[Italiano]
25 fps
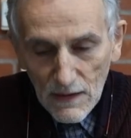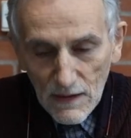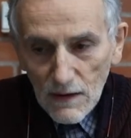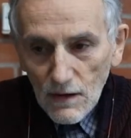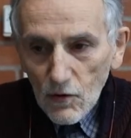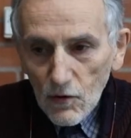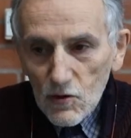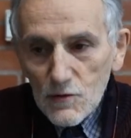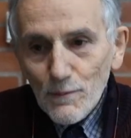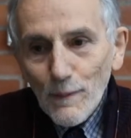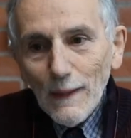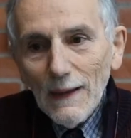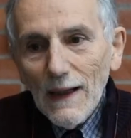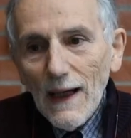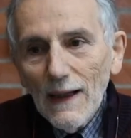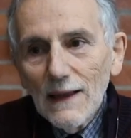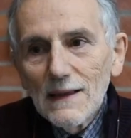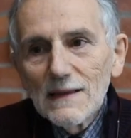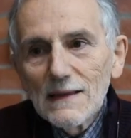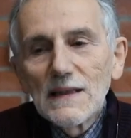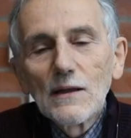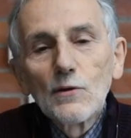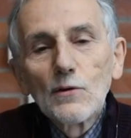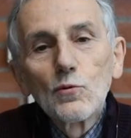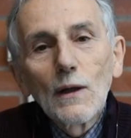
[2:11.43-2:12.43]

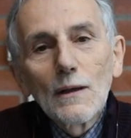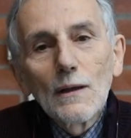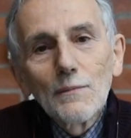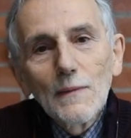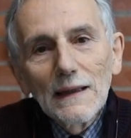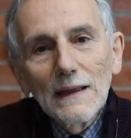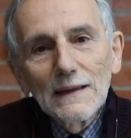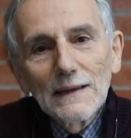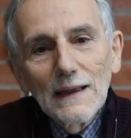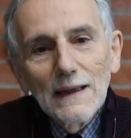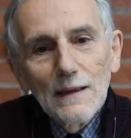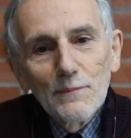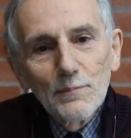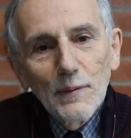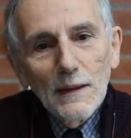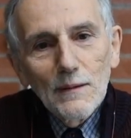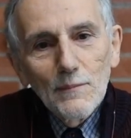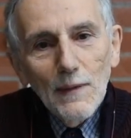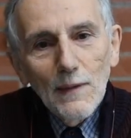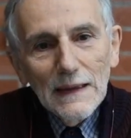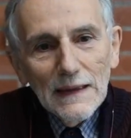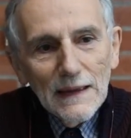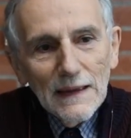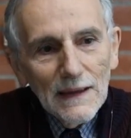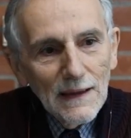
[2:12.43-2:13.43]
L'ospedale è sicuramente la
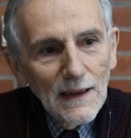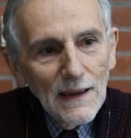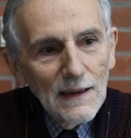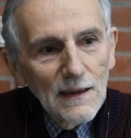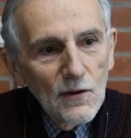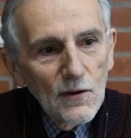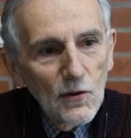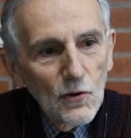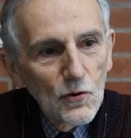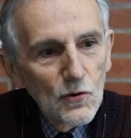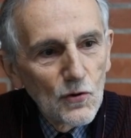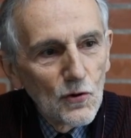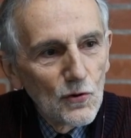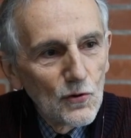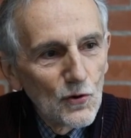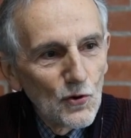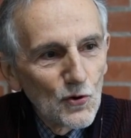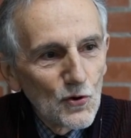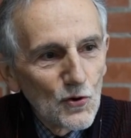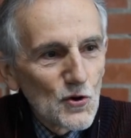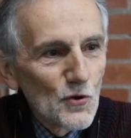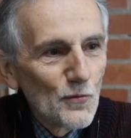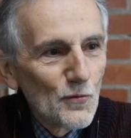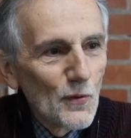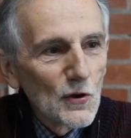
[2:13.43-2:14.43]
prima linea, io lo,
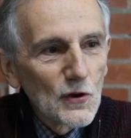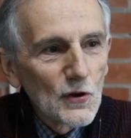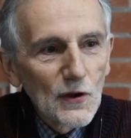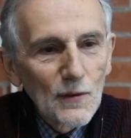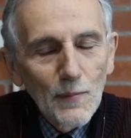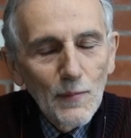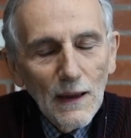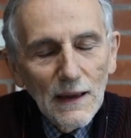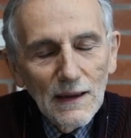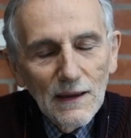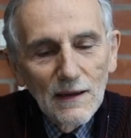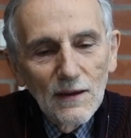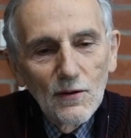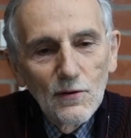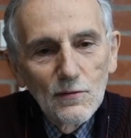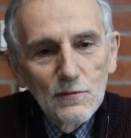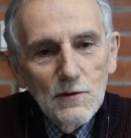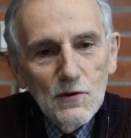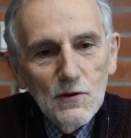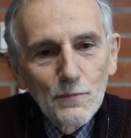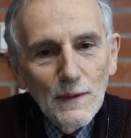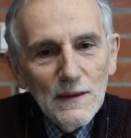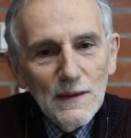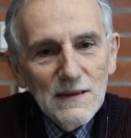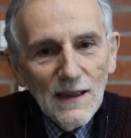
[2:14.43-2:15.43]
lo so molto bene, ho,
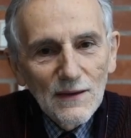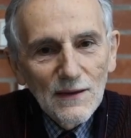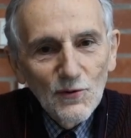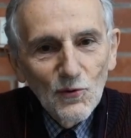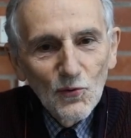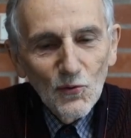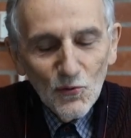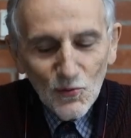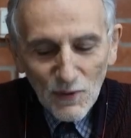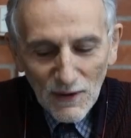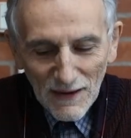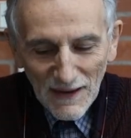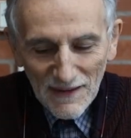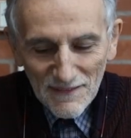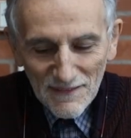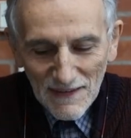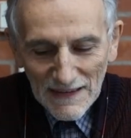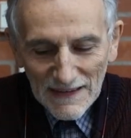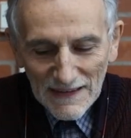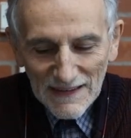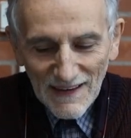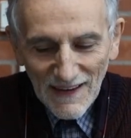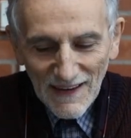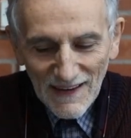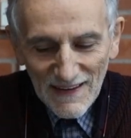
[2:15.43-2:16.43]
ci ho passato tutta la
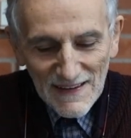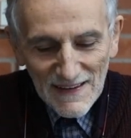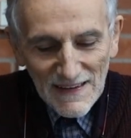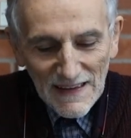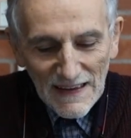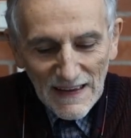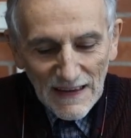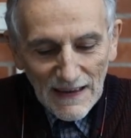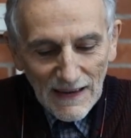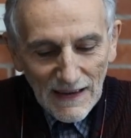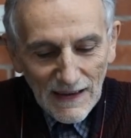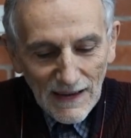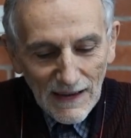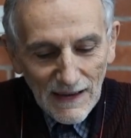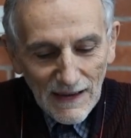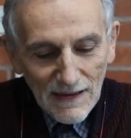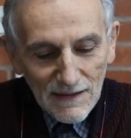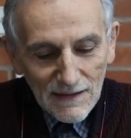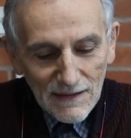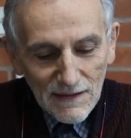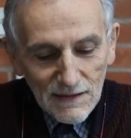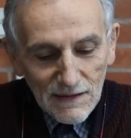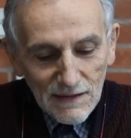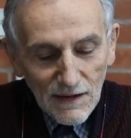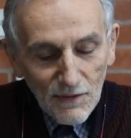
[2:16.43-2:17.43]
vita
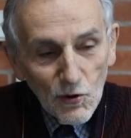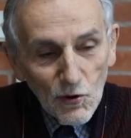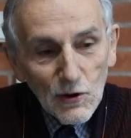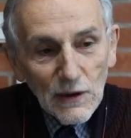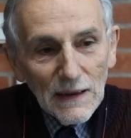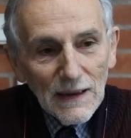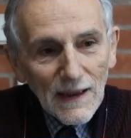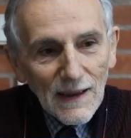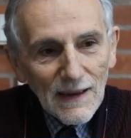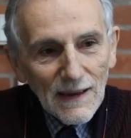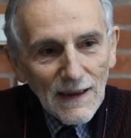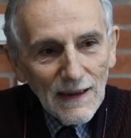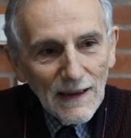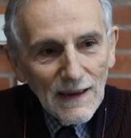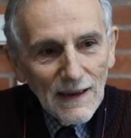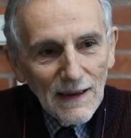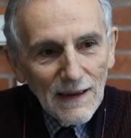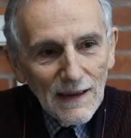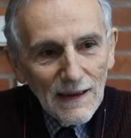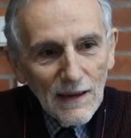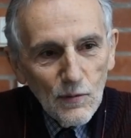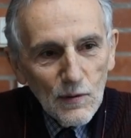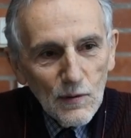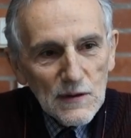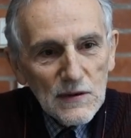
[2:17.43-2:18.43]
e devo dire che
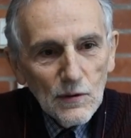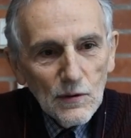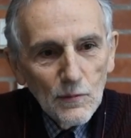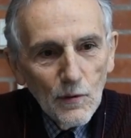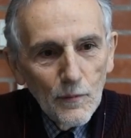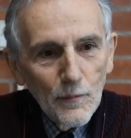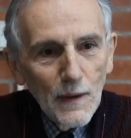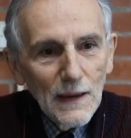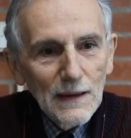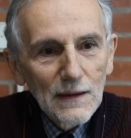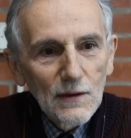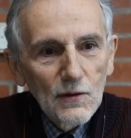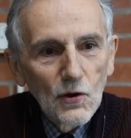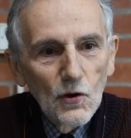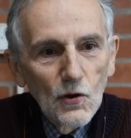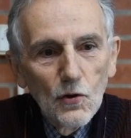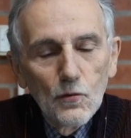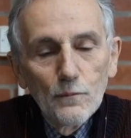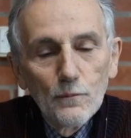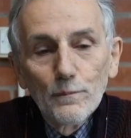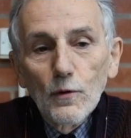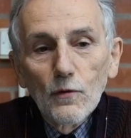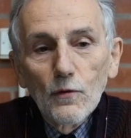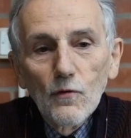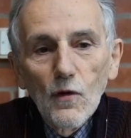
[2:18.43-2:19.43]
in questo
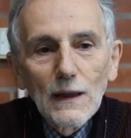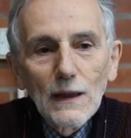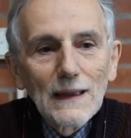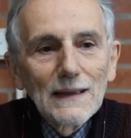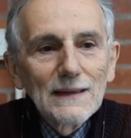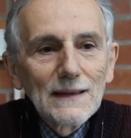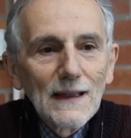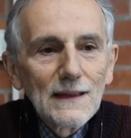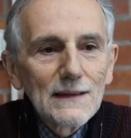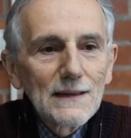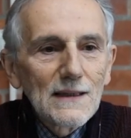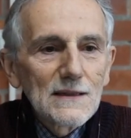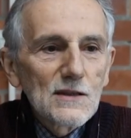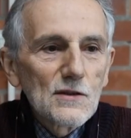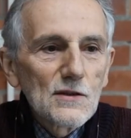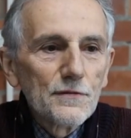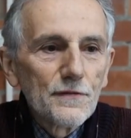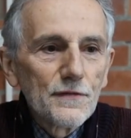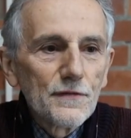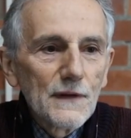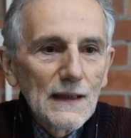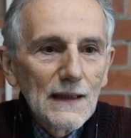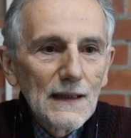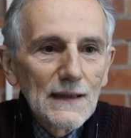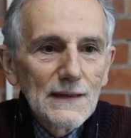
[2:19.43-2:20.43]
momento provo anche tanta
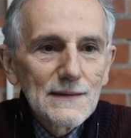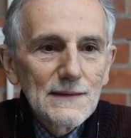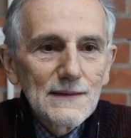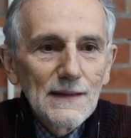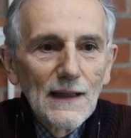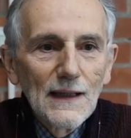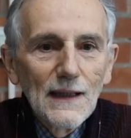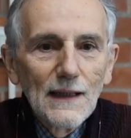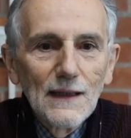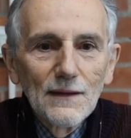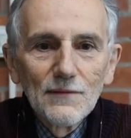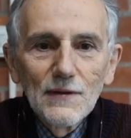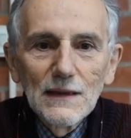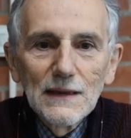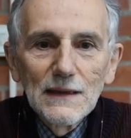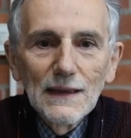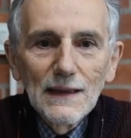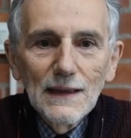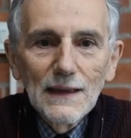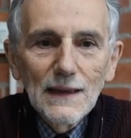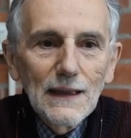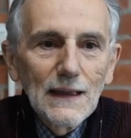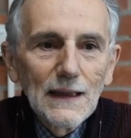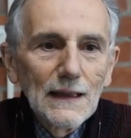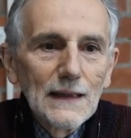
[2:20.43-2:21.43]
sofferenza a
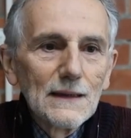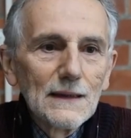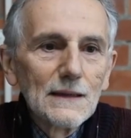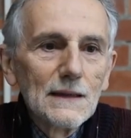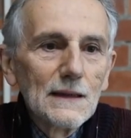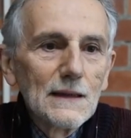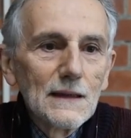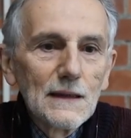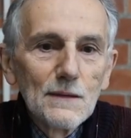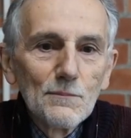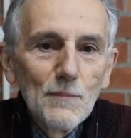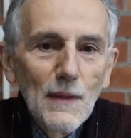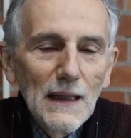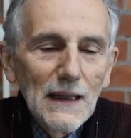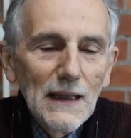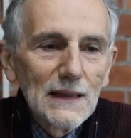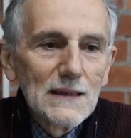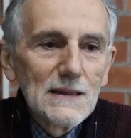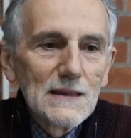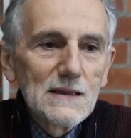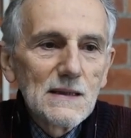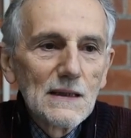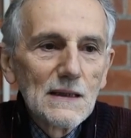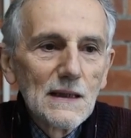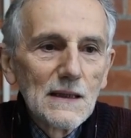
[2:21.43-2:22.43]
vedere eh, i
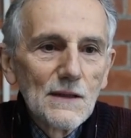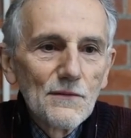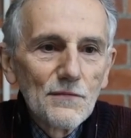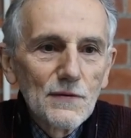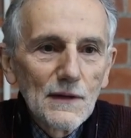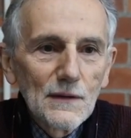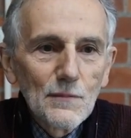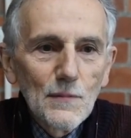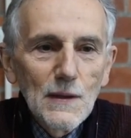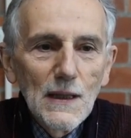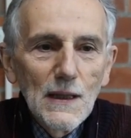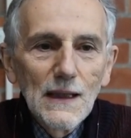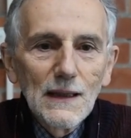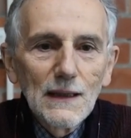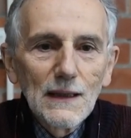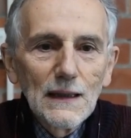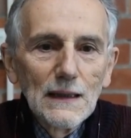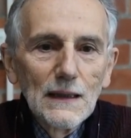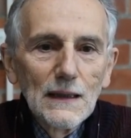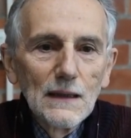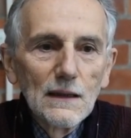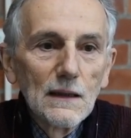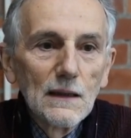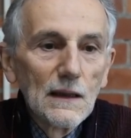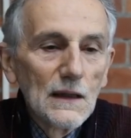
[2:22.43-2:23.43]
medici, gli
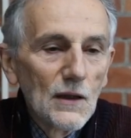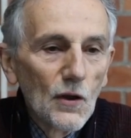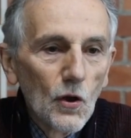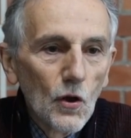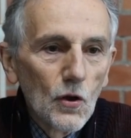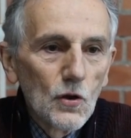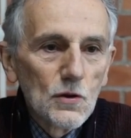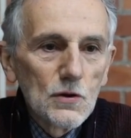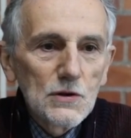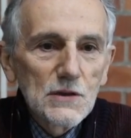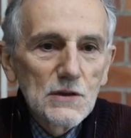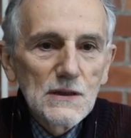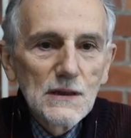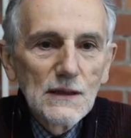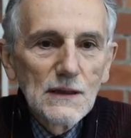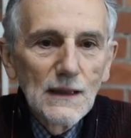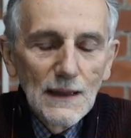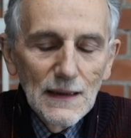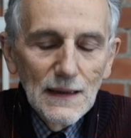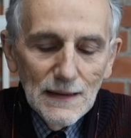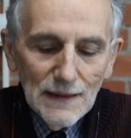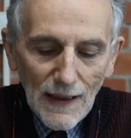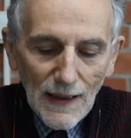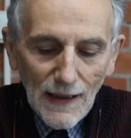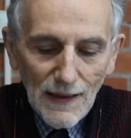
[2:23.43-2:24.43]
infermieri, le OS,
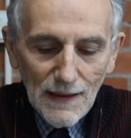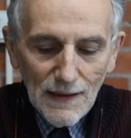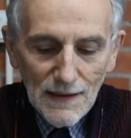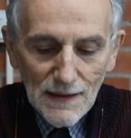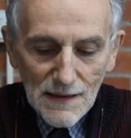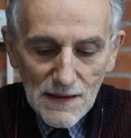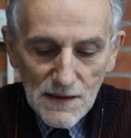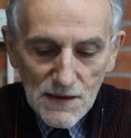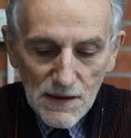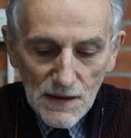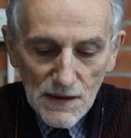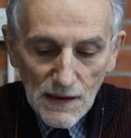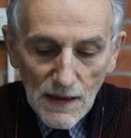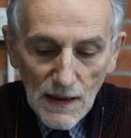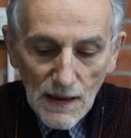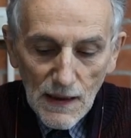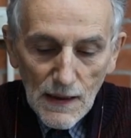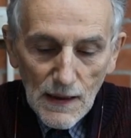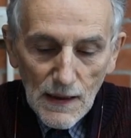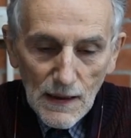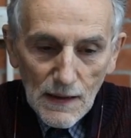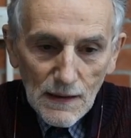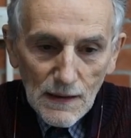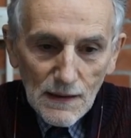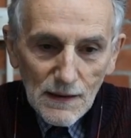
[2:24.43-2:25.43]
i tecnici,
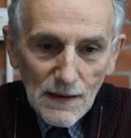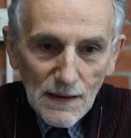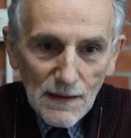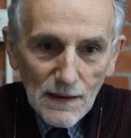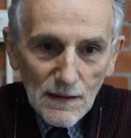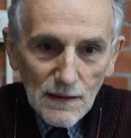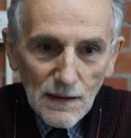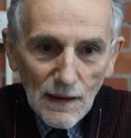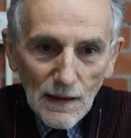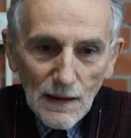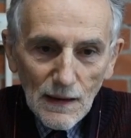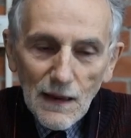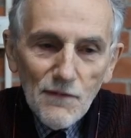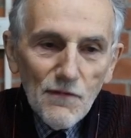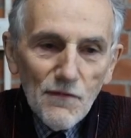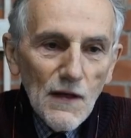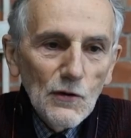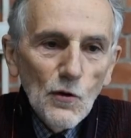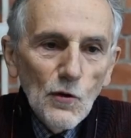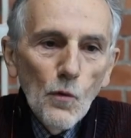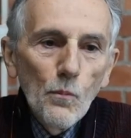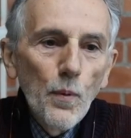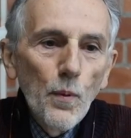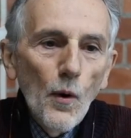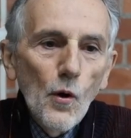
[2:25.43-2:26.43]
eh, li
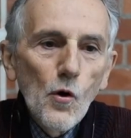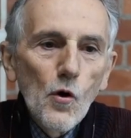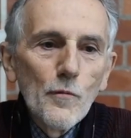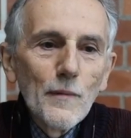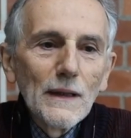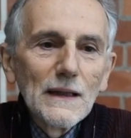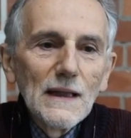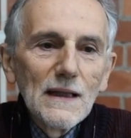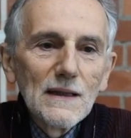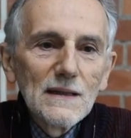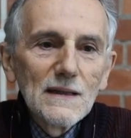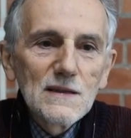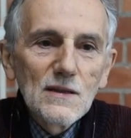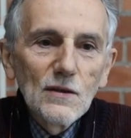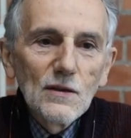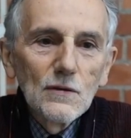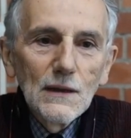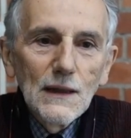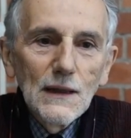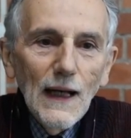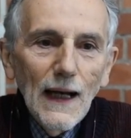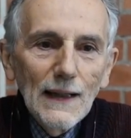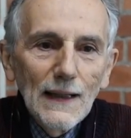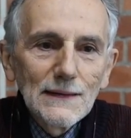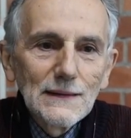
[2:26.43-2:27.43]
vedo un po' come dei
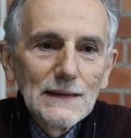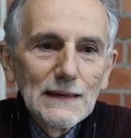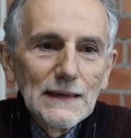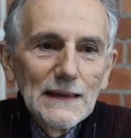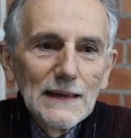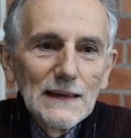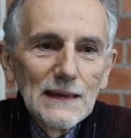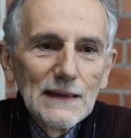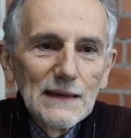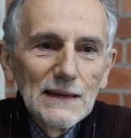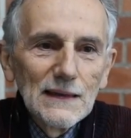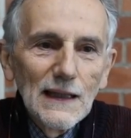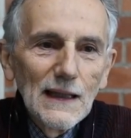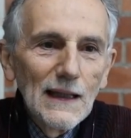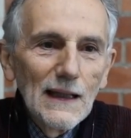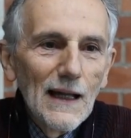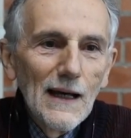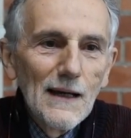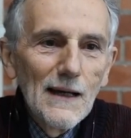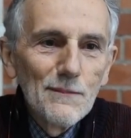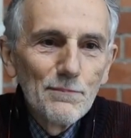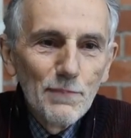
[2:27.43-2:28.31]
soldati della